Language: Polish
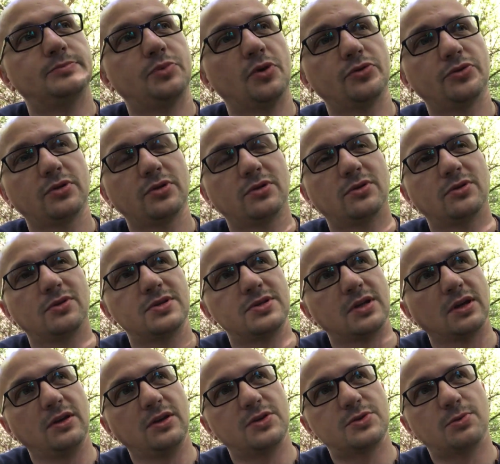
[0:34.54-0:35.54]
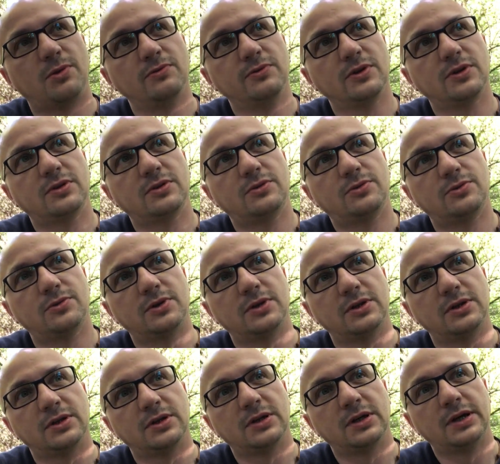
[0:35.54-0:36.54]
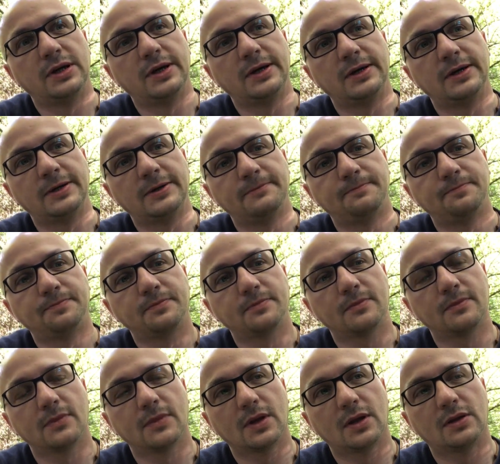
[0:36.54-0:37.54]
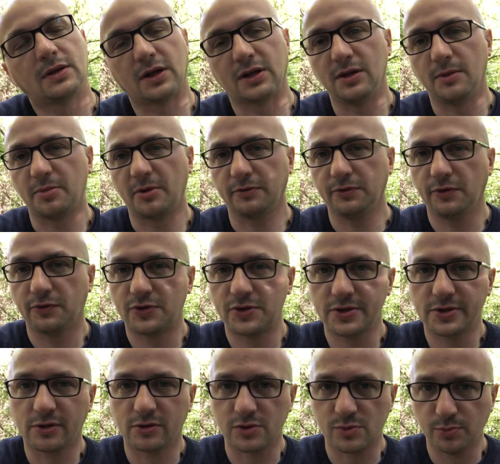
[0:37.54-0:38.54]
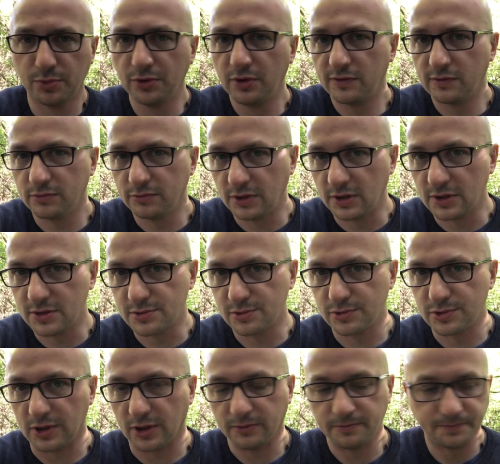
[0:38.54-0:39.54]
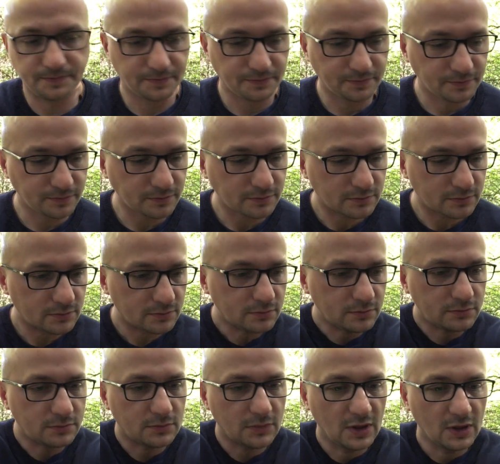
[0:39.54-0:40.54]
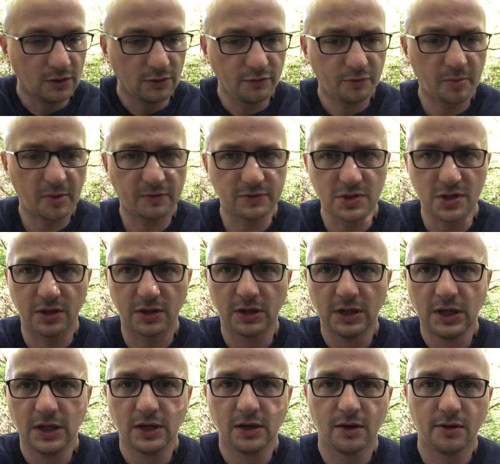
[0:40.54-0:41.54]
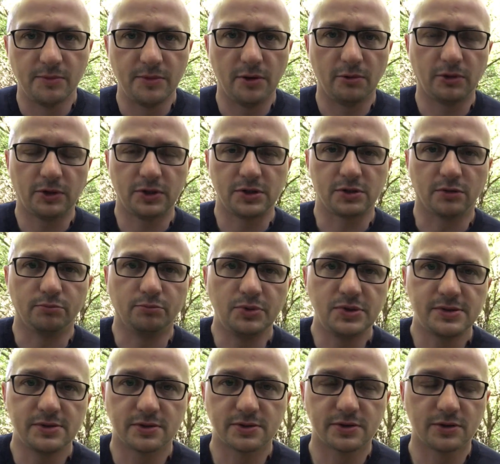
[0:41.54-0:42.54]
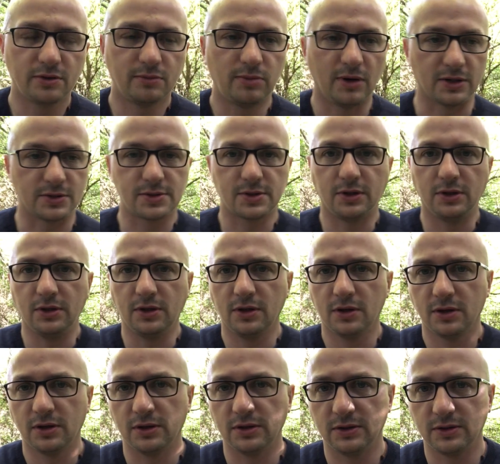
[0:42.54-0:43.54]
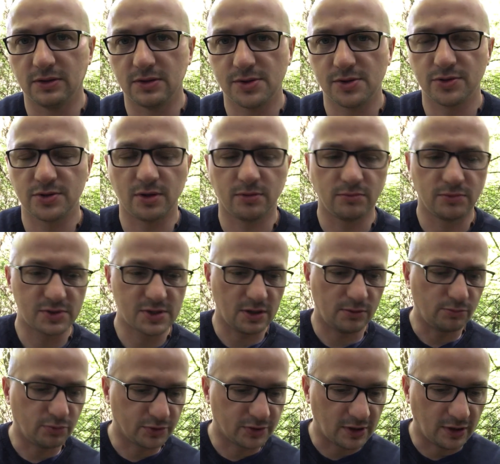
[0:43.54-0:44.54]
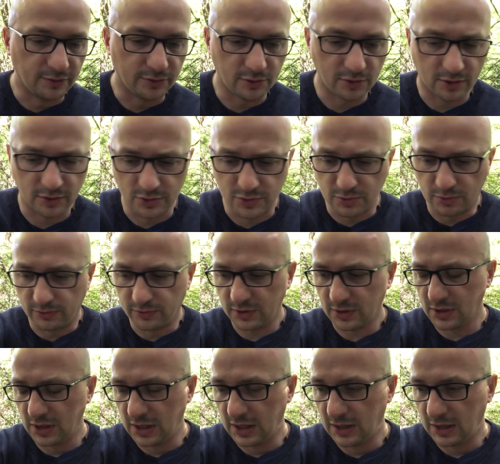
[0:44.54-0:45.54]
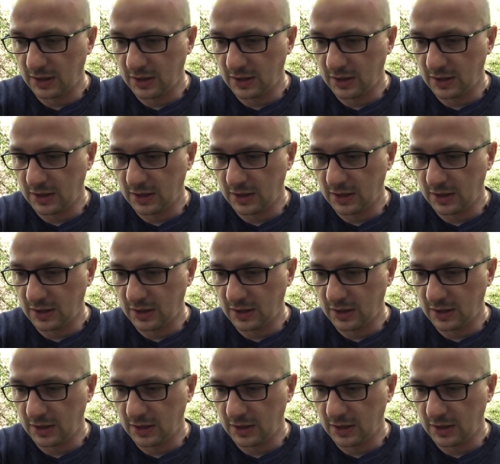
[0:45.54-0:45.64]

Piotr to jest taki człowiek, który tak naprawdę wszystko zbudował na Jezusie. On wprawdzie miał jakiś tam biznes rybacki, y, coś tam sam potrafił jako człowiek,